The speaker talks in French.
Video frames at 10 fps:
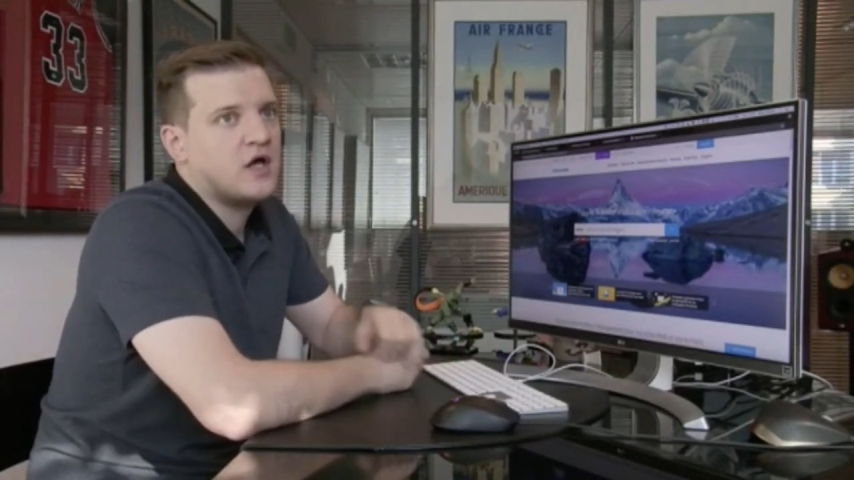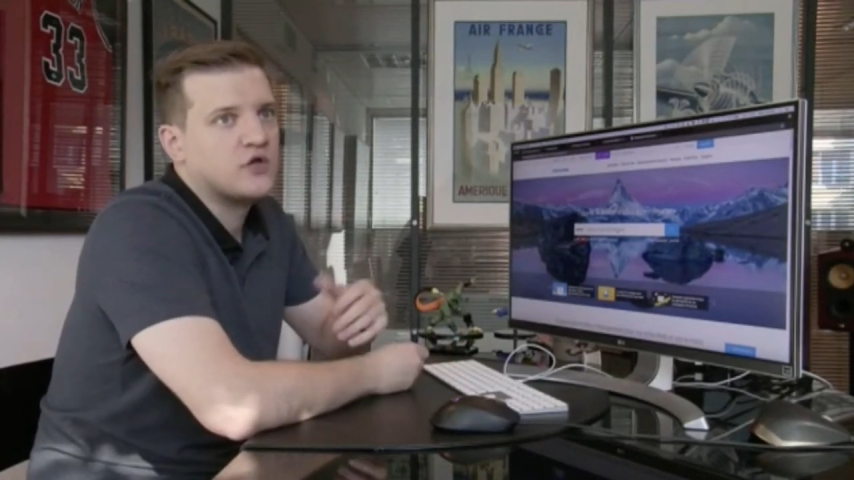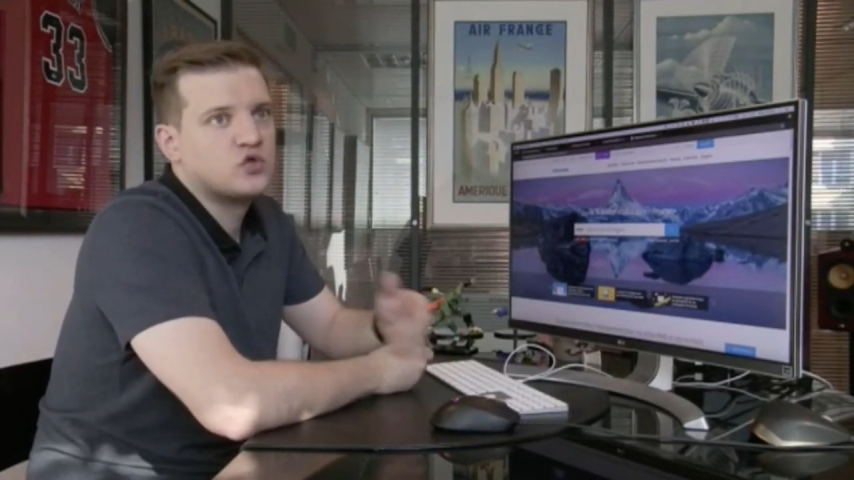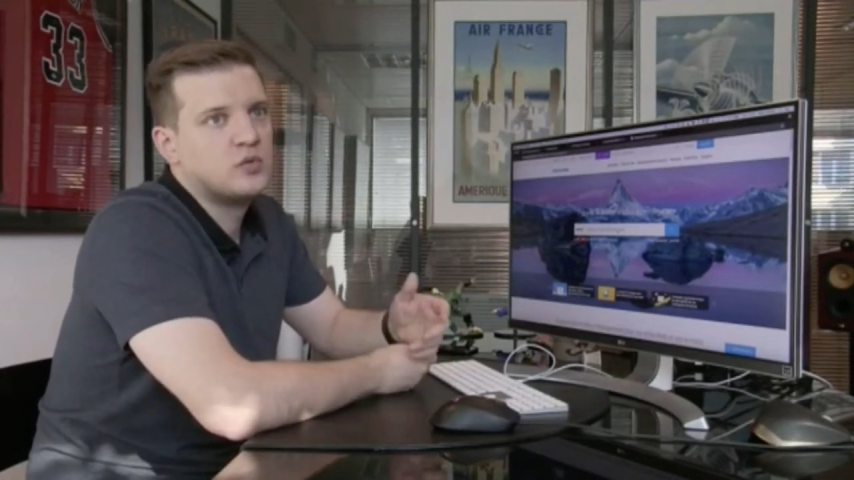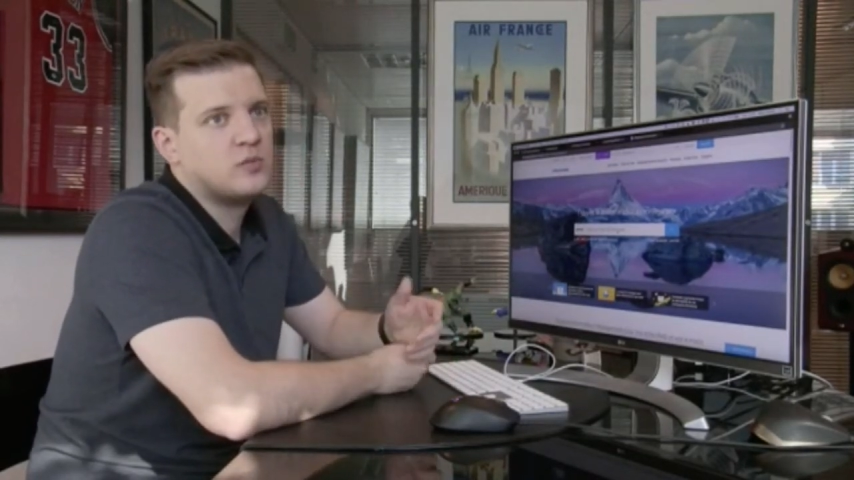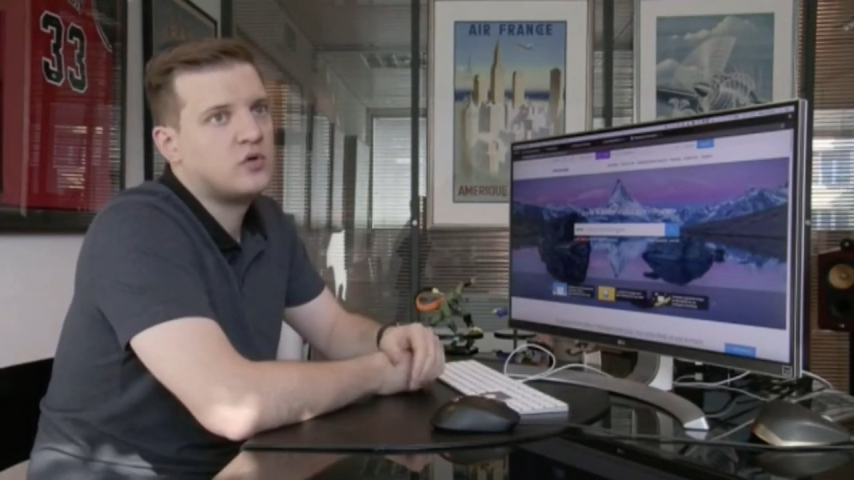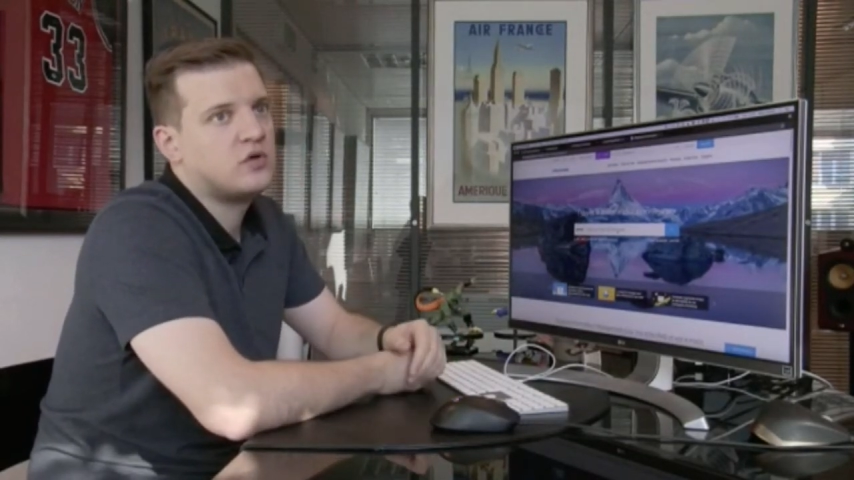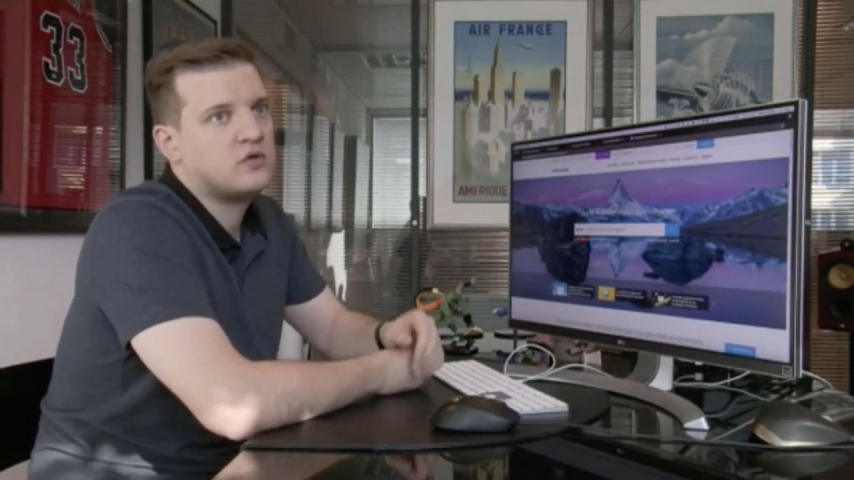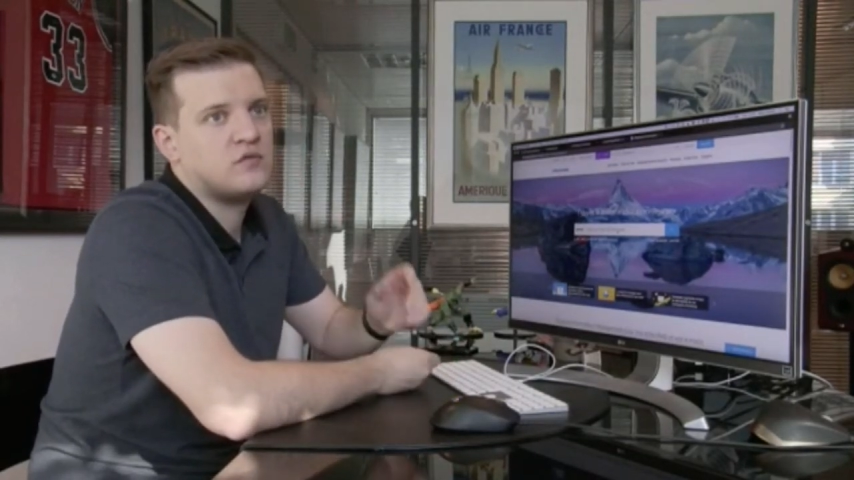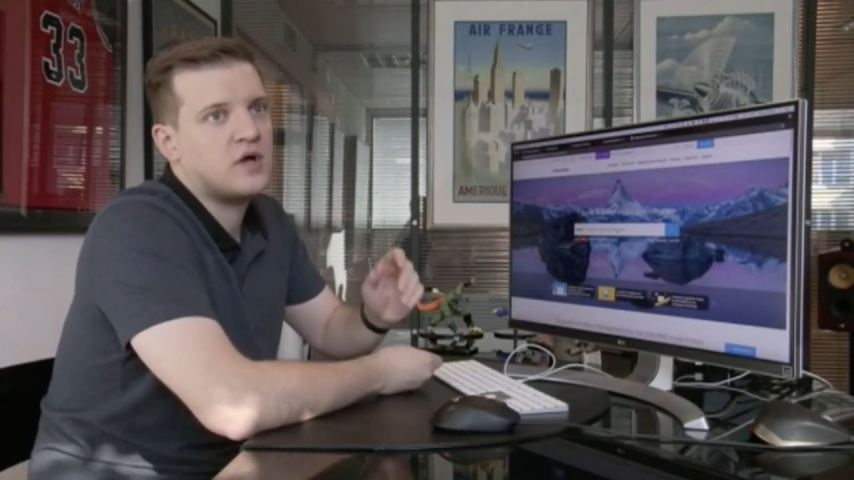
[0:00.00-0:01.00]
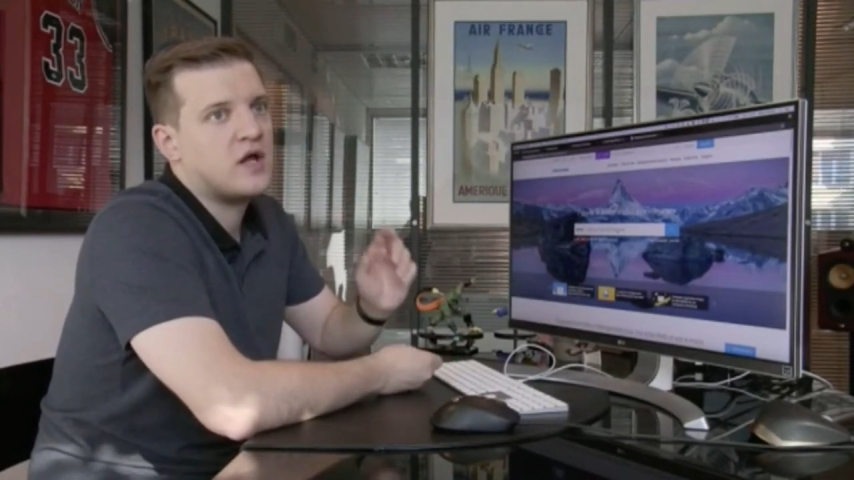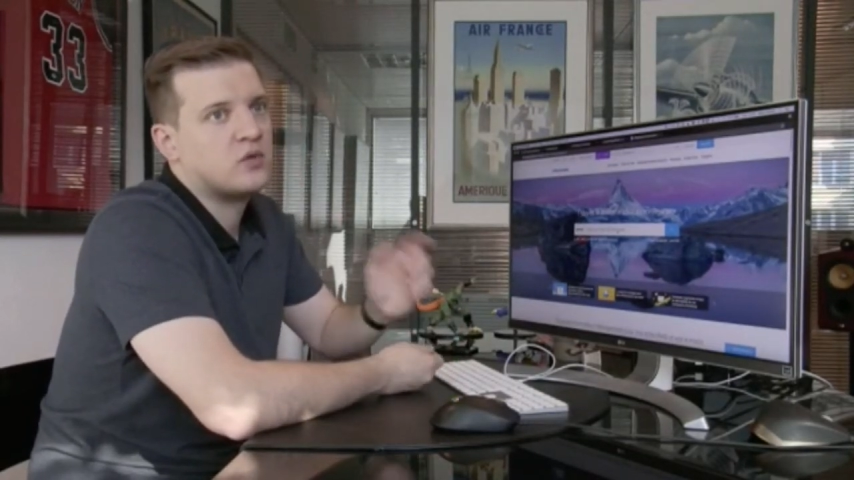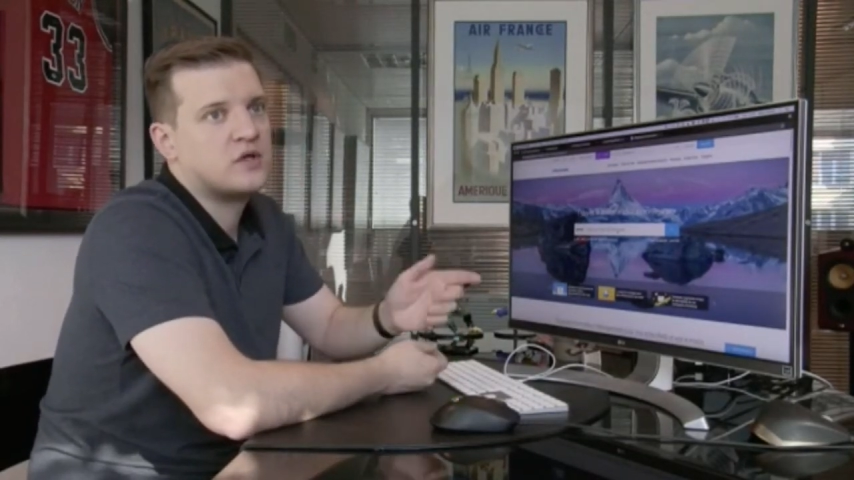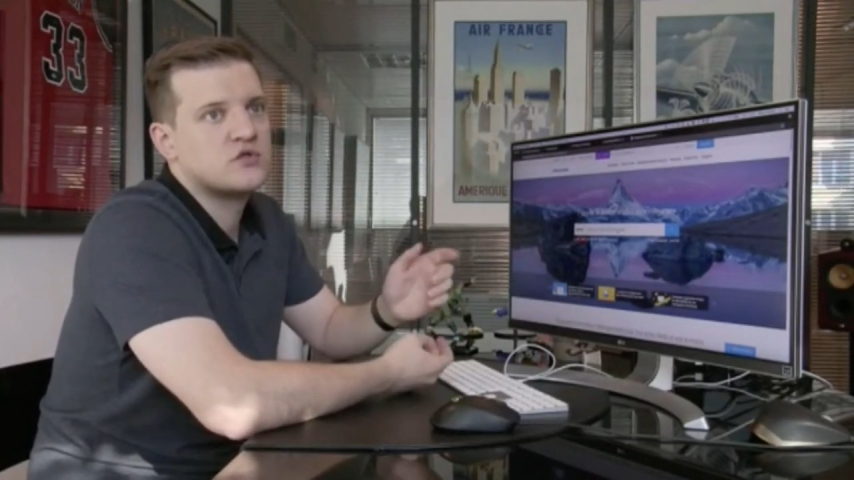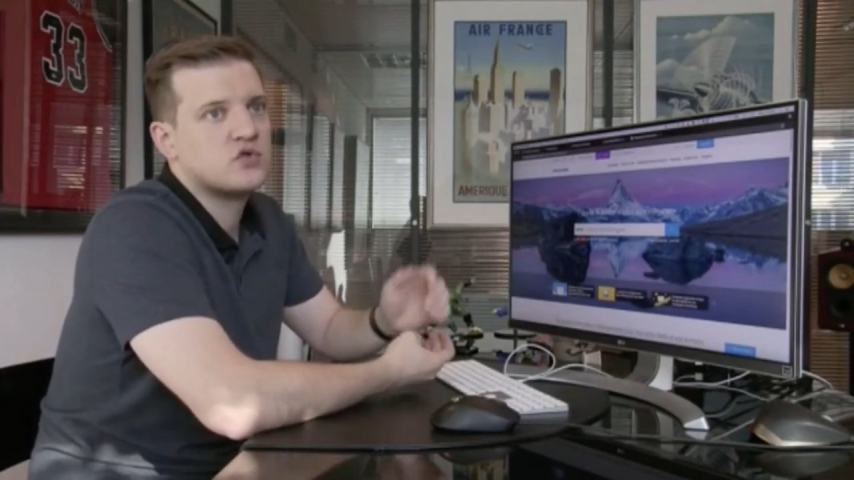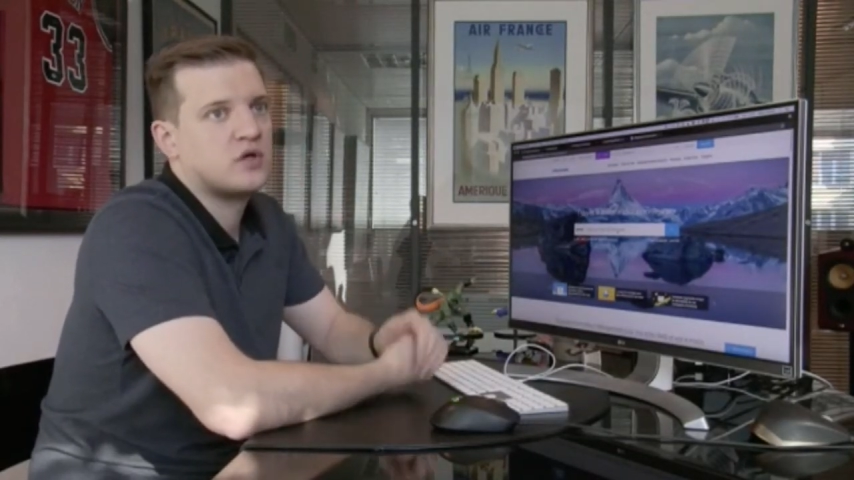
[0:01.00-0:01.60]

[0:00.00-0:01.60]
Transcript: À tout moment, voilà, on clique sur